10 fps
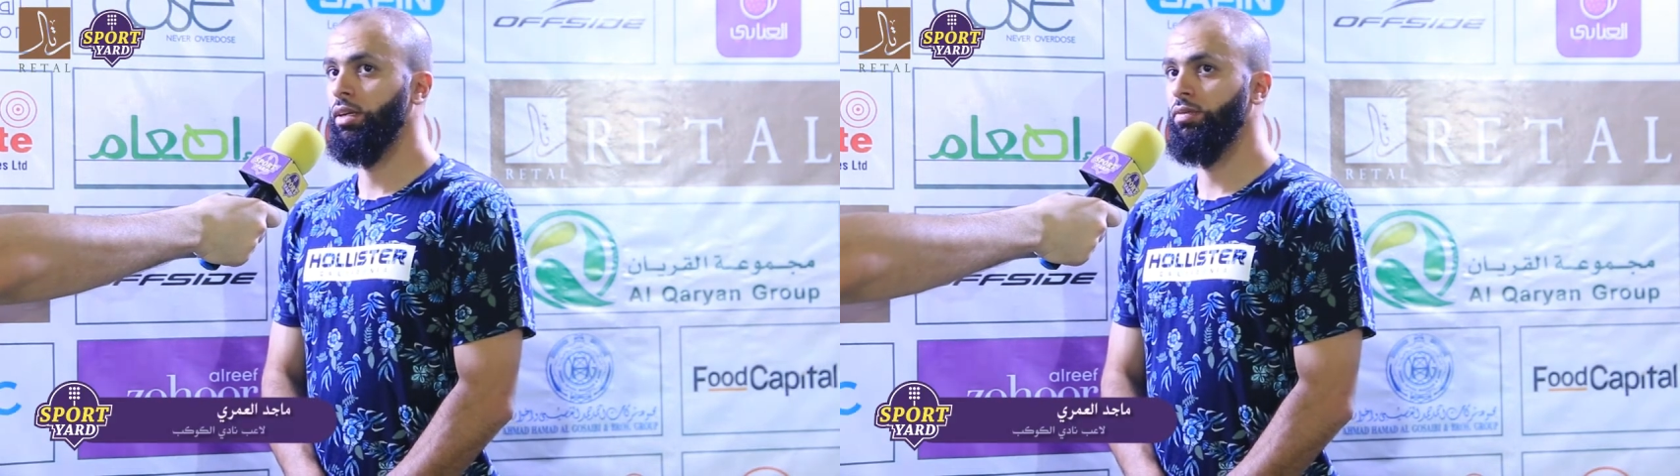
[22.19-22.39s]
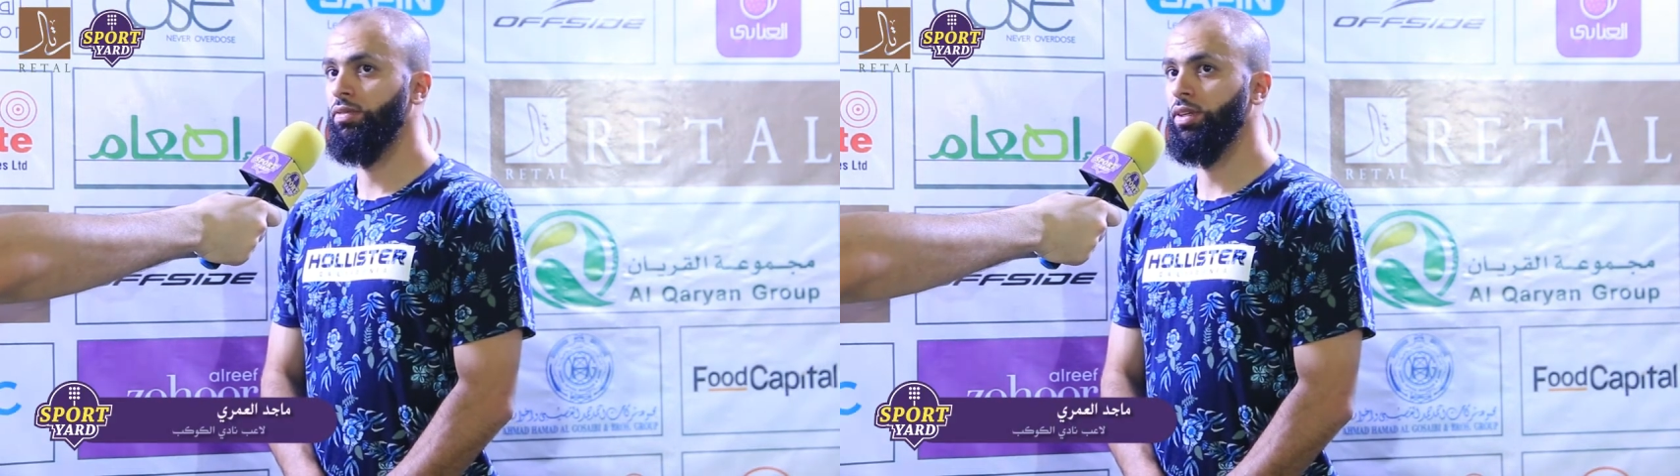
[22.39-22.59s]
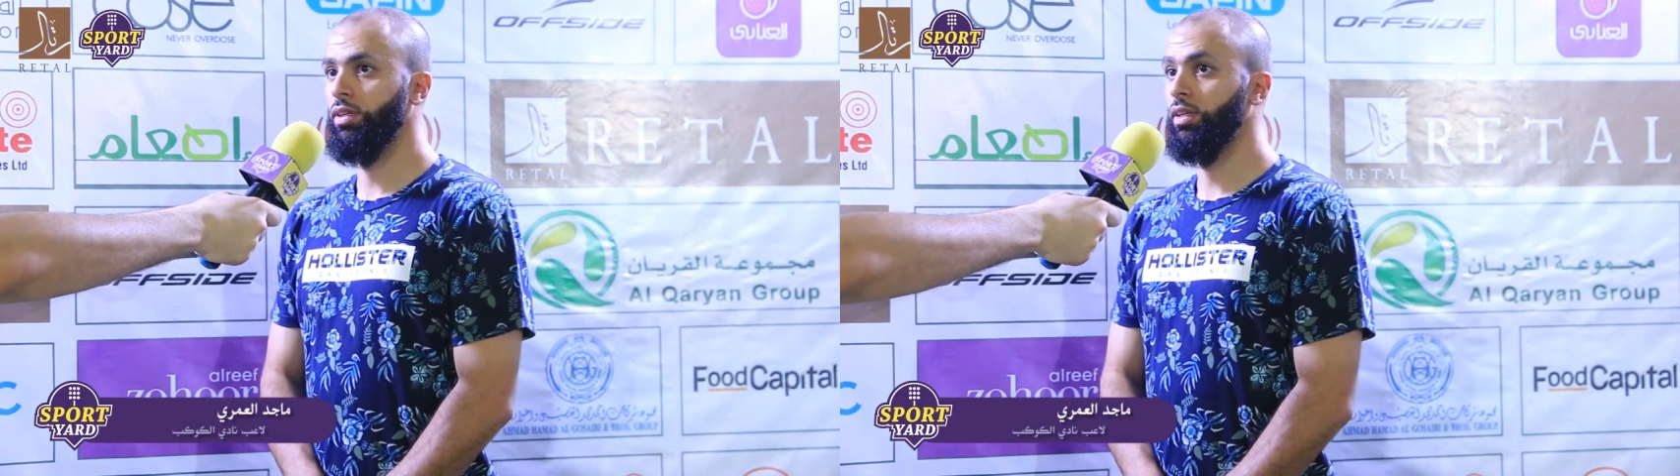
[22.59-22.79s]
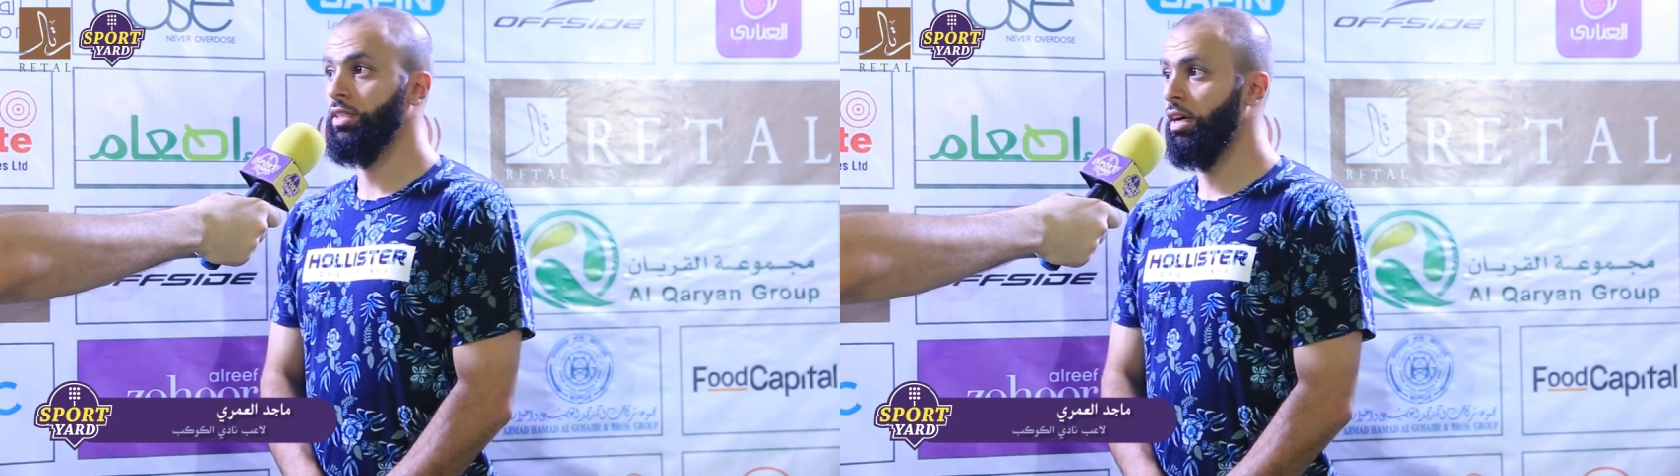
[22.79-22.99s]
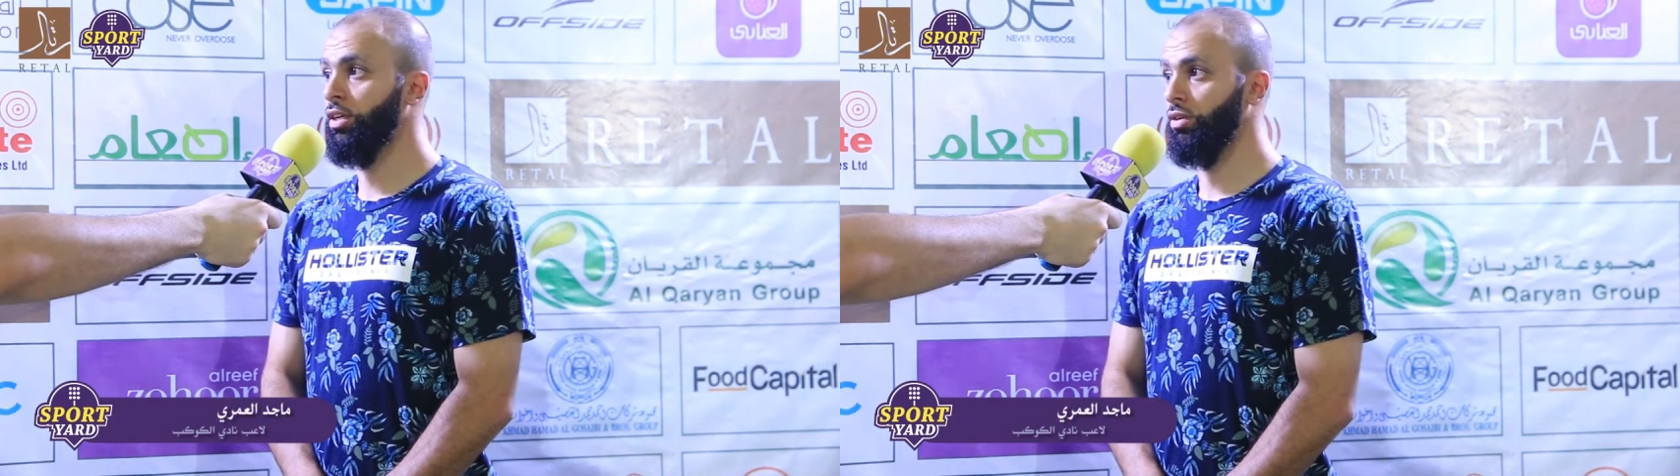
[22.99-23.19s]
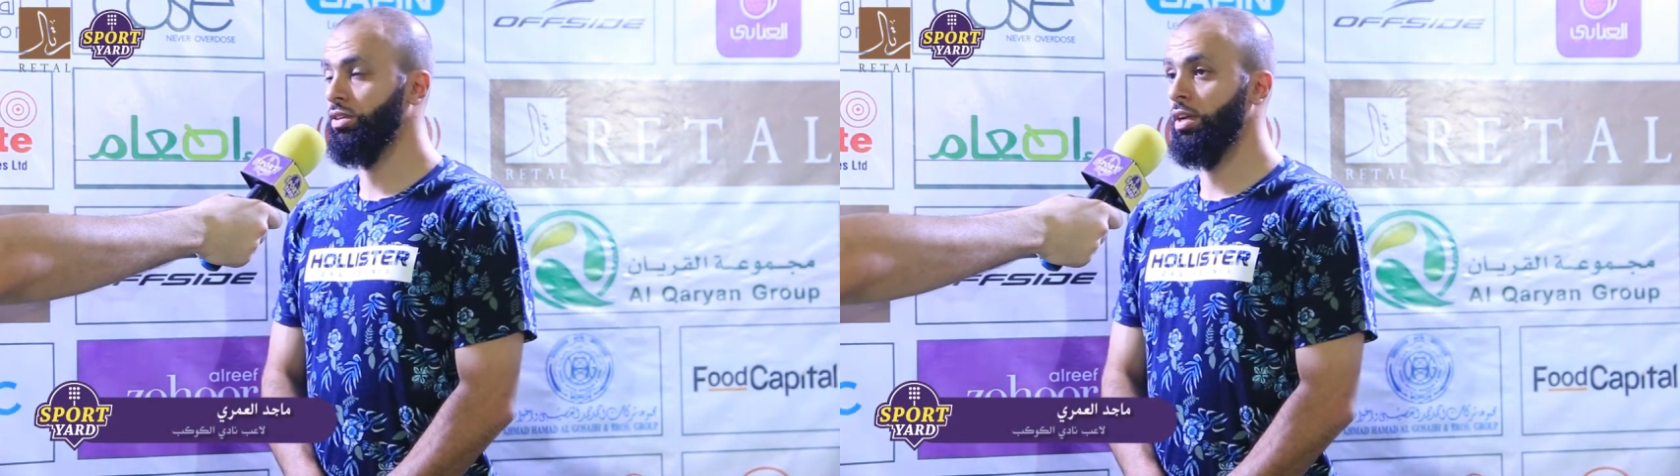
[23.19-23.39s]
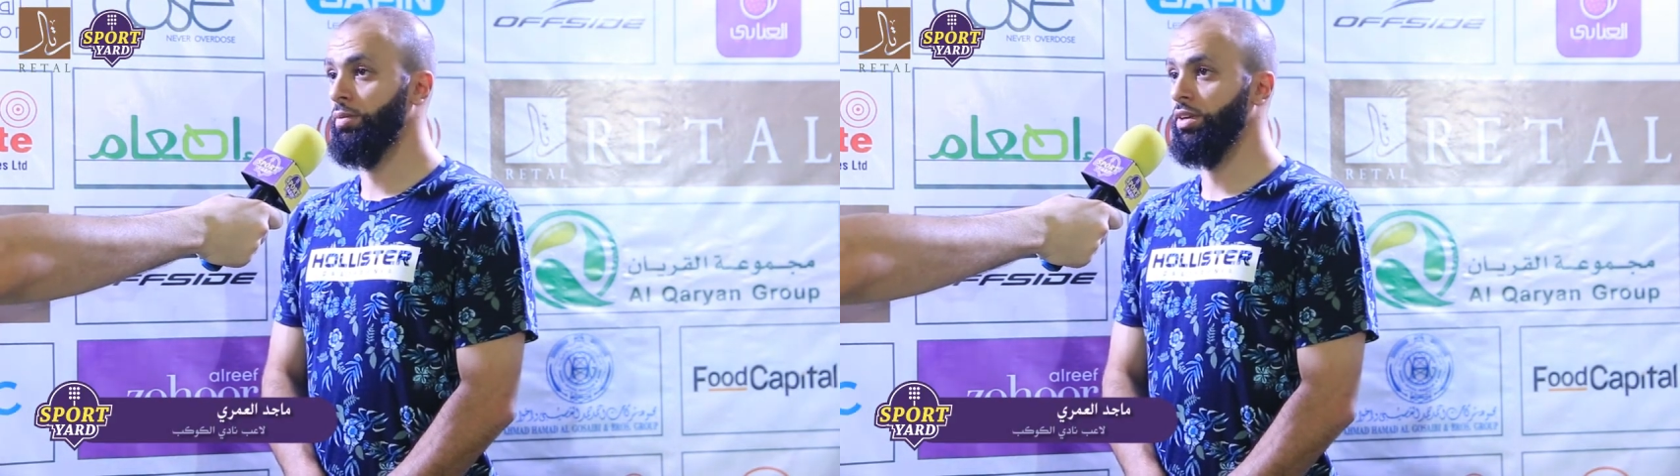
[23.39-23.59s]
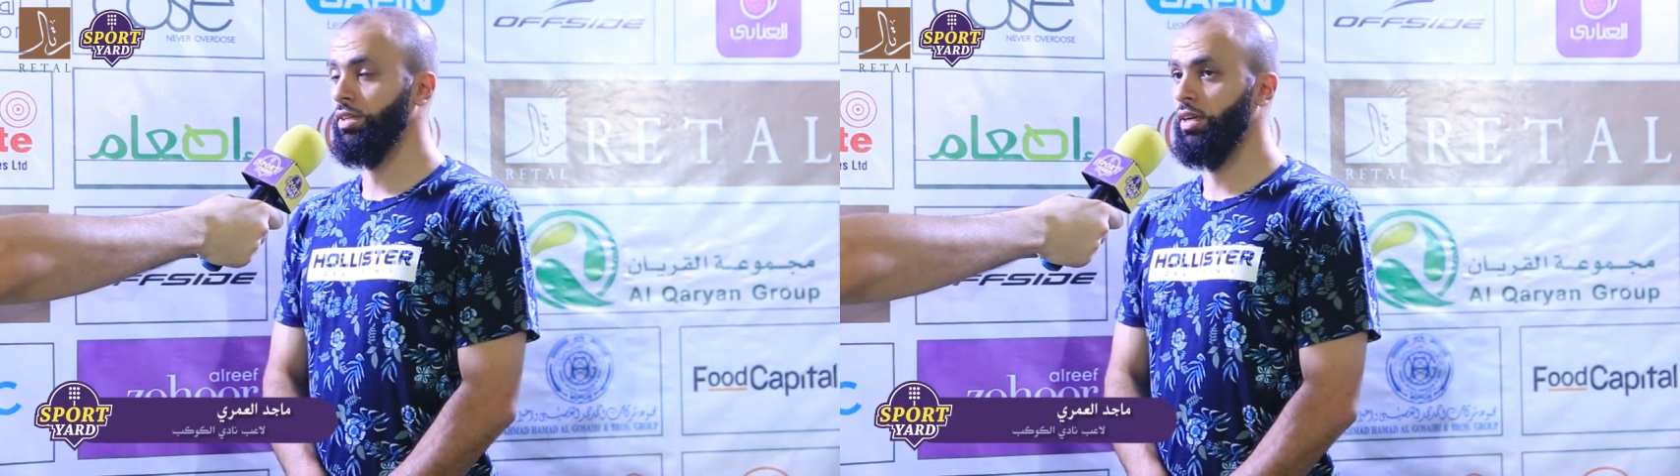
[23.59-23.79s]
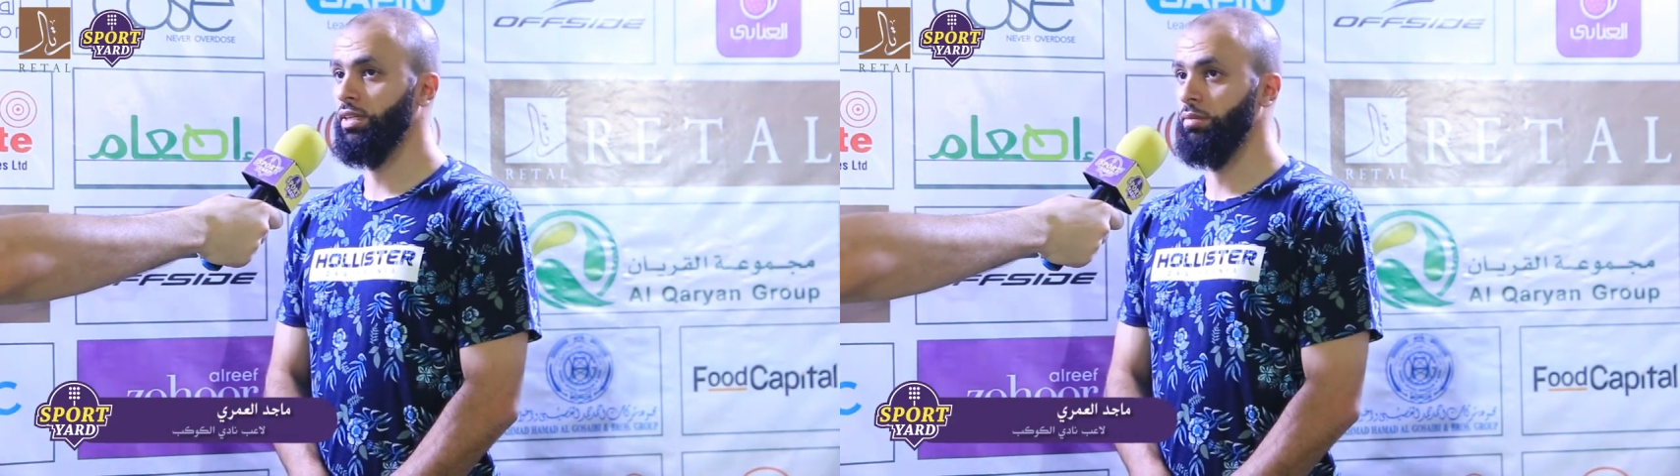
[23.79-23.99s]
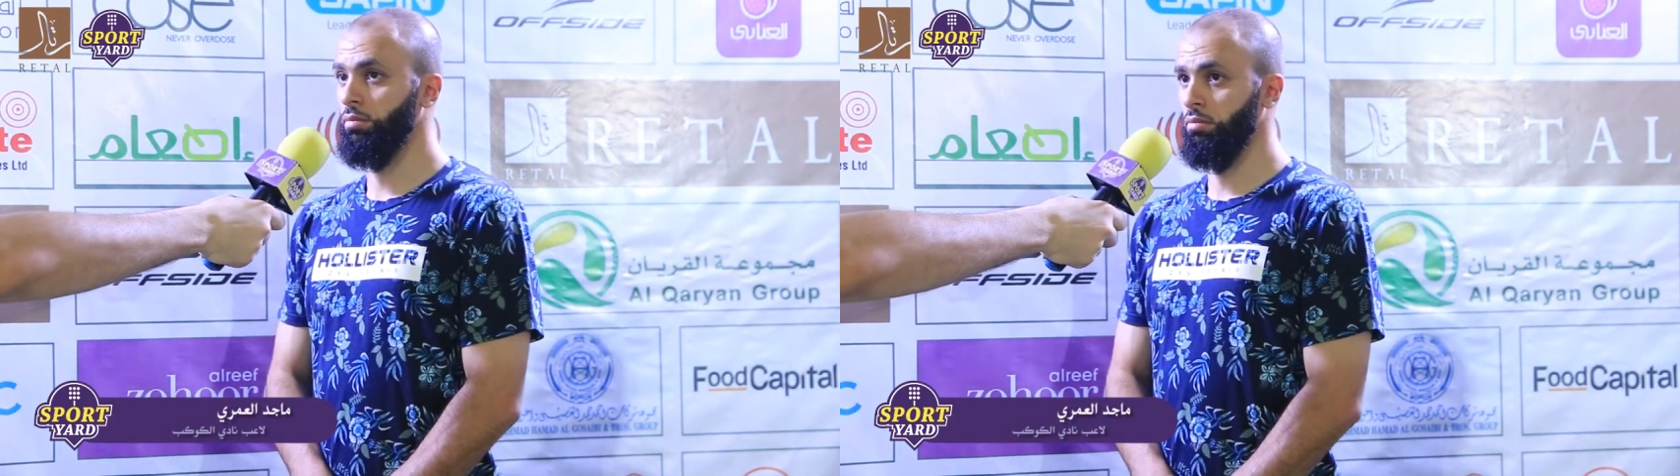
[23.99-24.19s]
في تغير كبير صراحه